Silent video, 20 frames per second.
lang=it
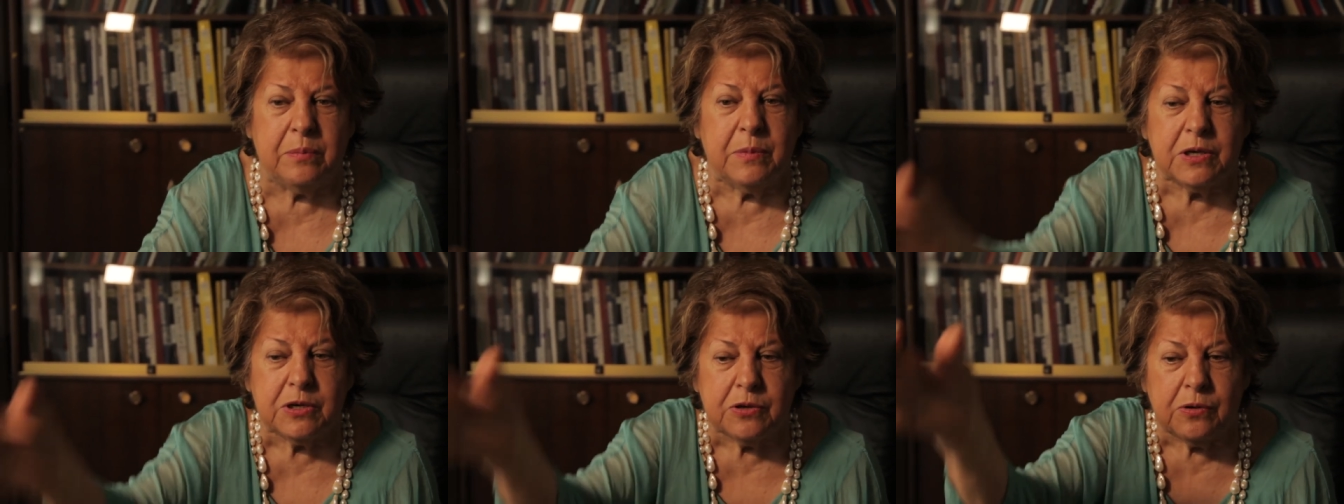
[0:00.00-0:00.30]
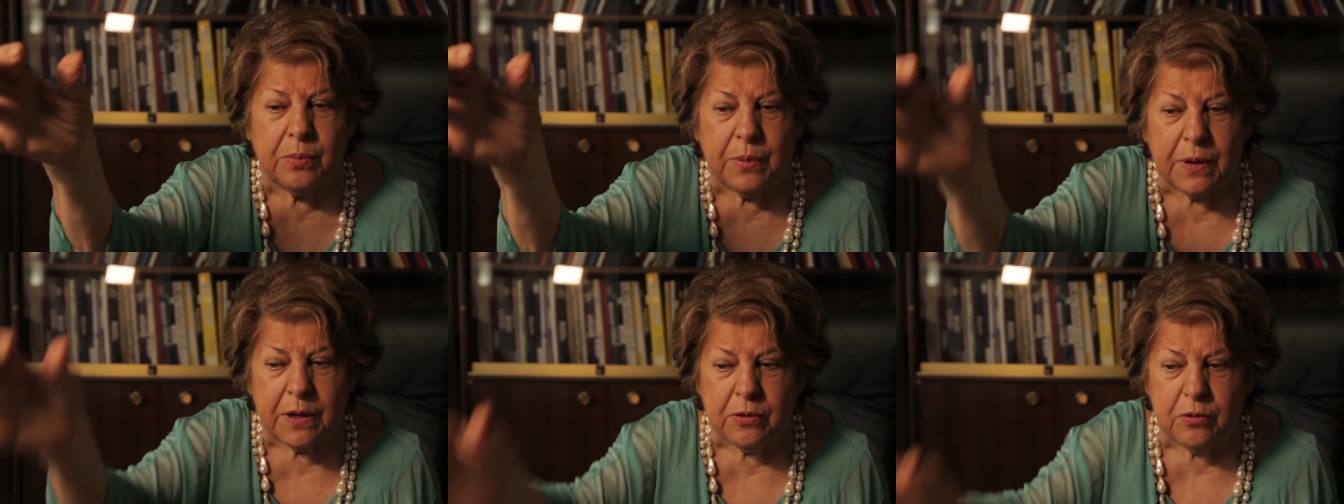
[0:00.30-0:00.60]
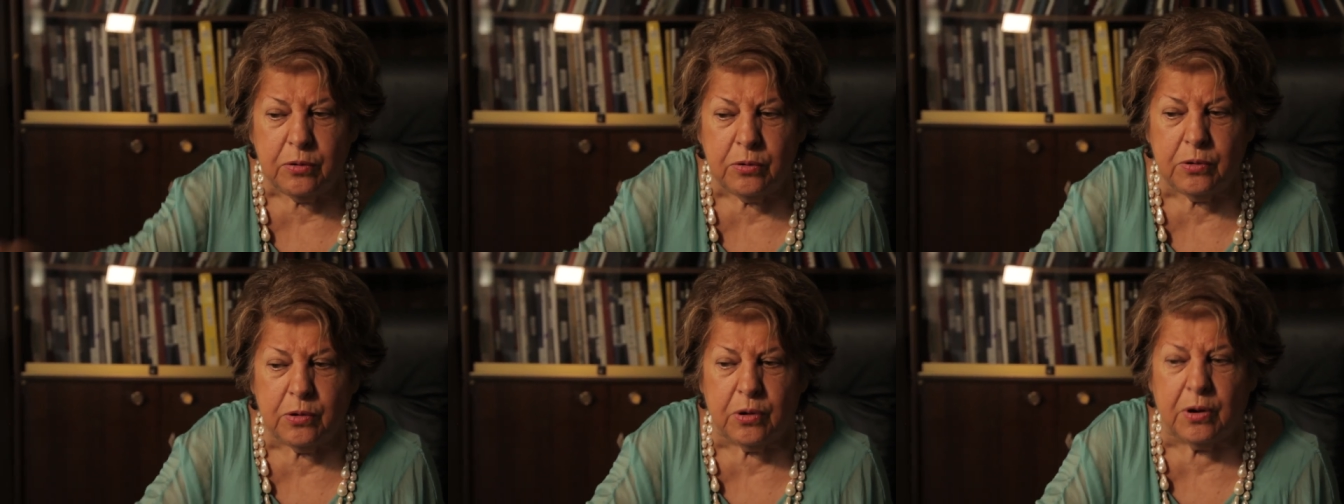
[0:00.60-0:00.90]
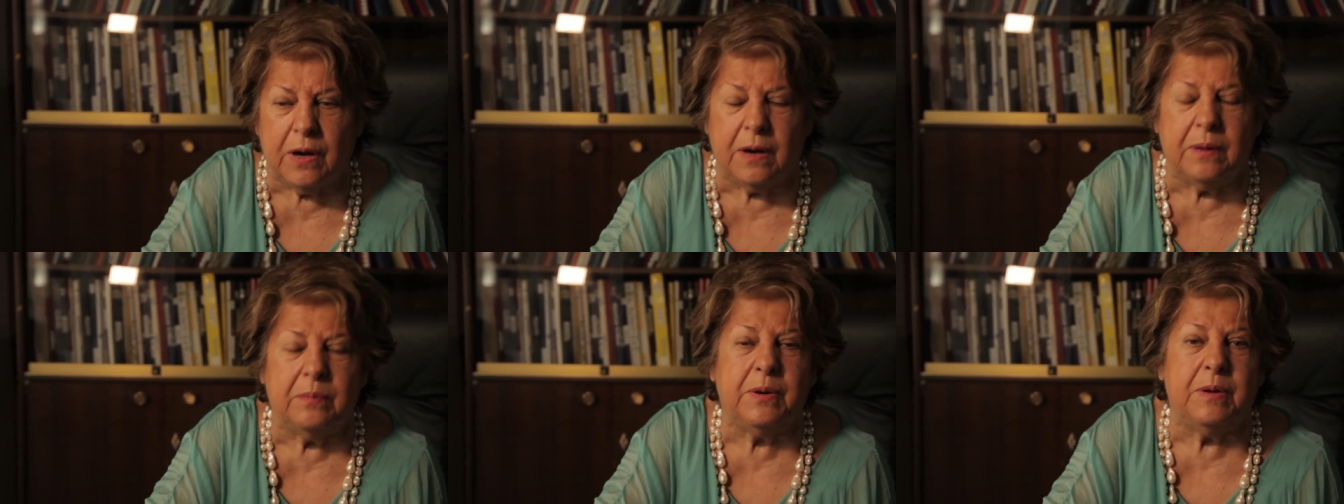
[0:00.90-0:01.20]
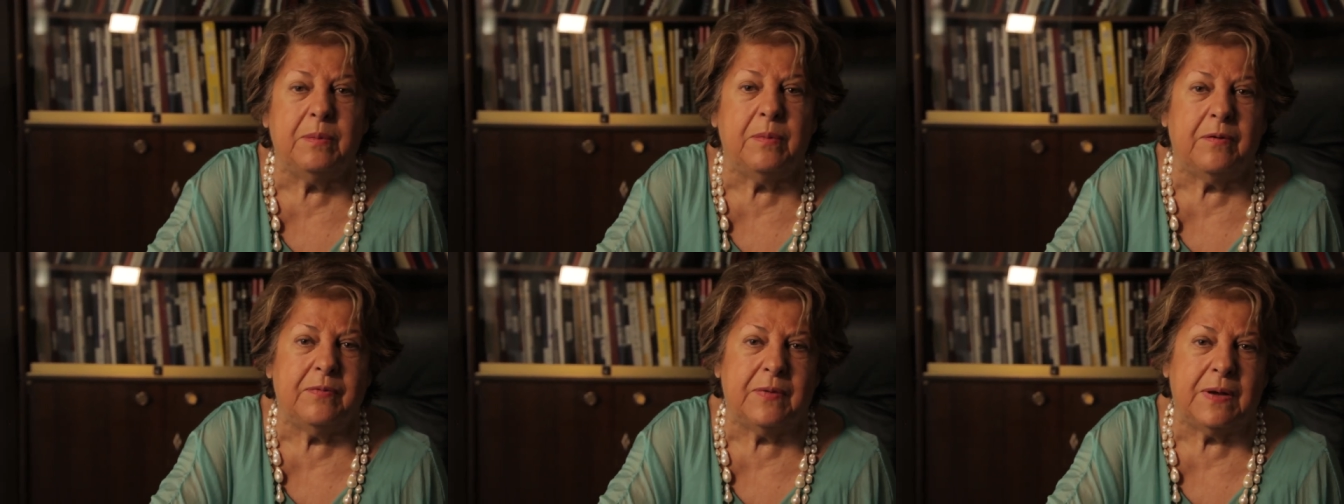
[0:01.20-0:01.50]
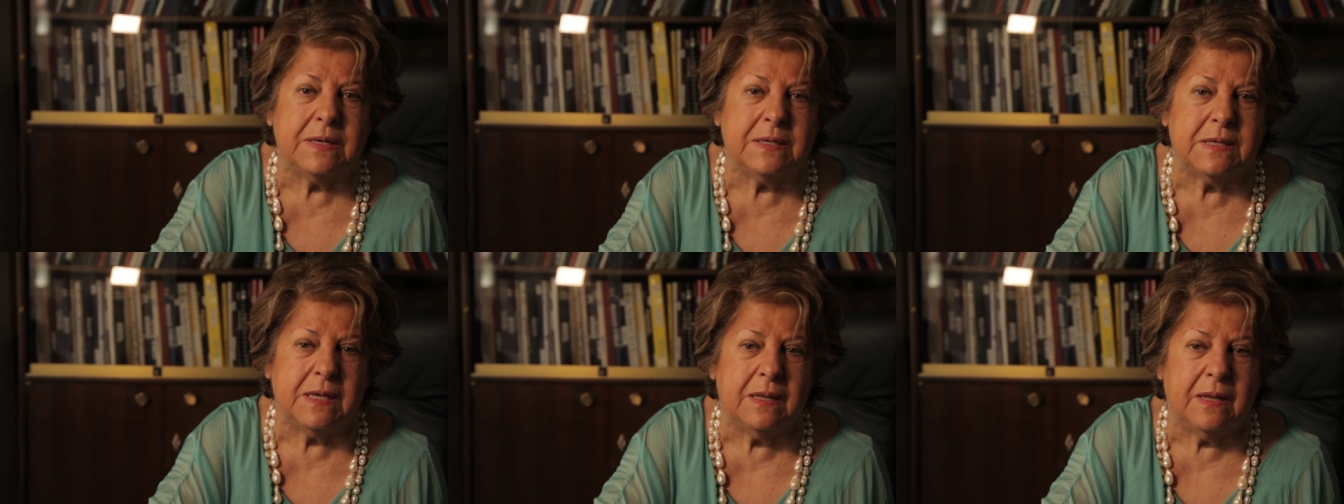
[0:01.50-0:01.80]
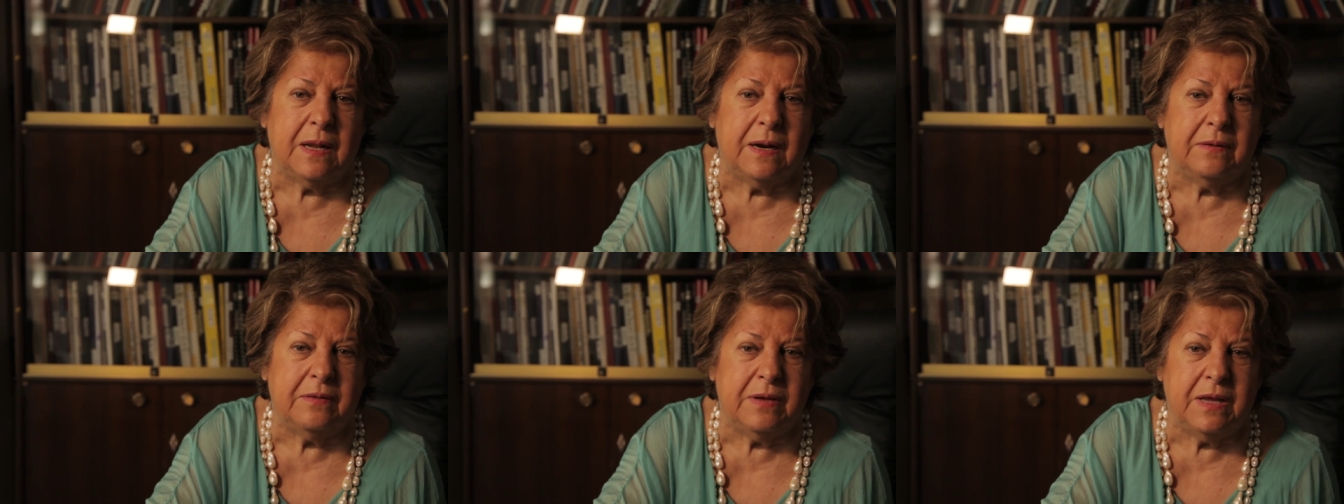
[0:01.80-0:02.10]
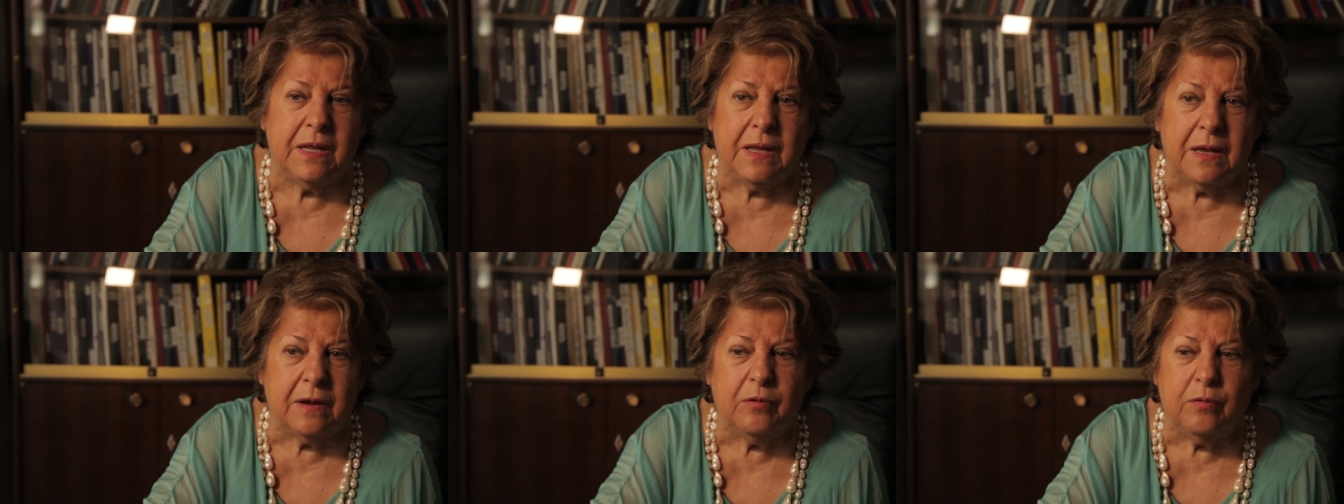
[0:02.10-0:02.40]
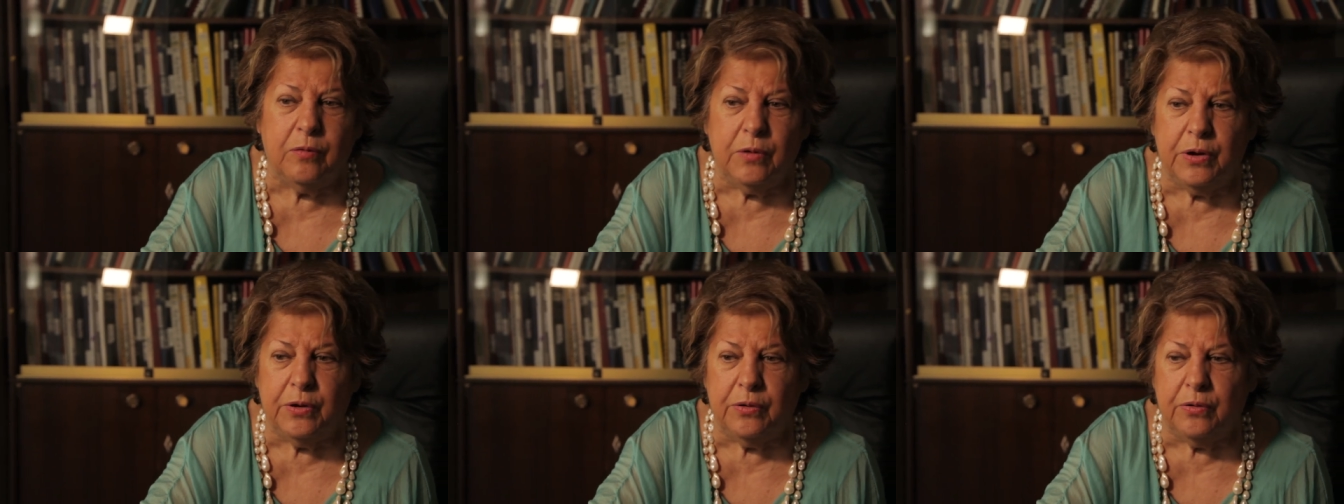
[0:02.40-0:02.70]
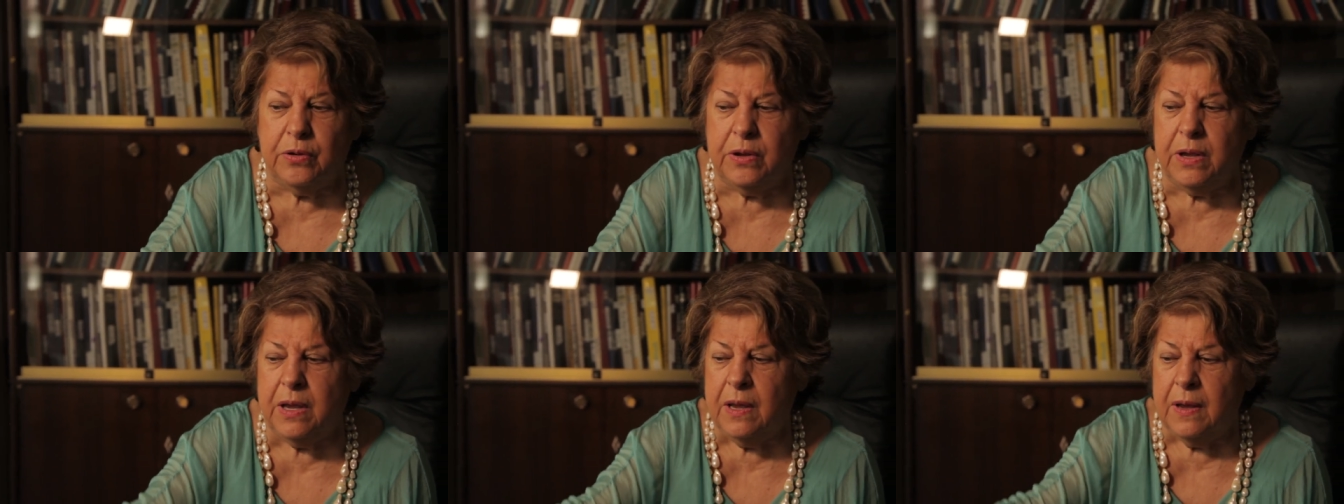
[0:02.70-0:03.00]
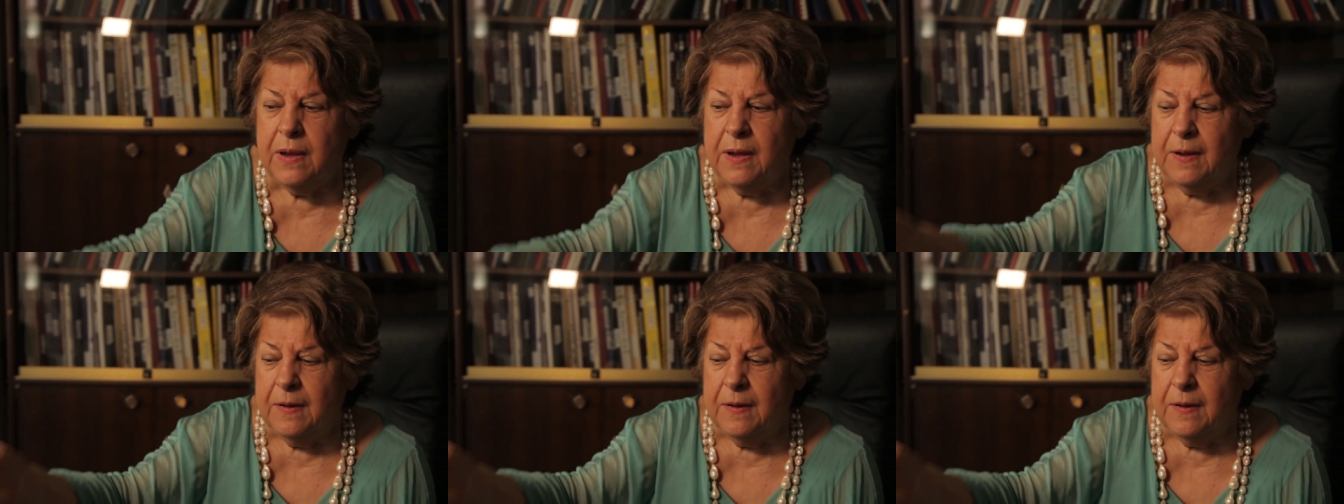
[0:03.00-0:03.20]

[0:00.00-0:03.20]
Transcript: ma soprattutto nella prima fase della vita in cui noi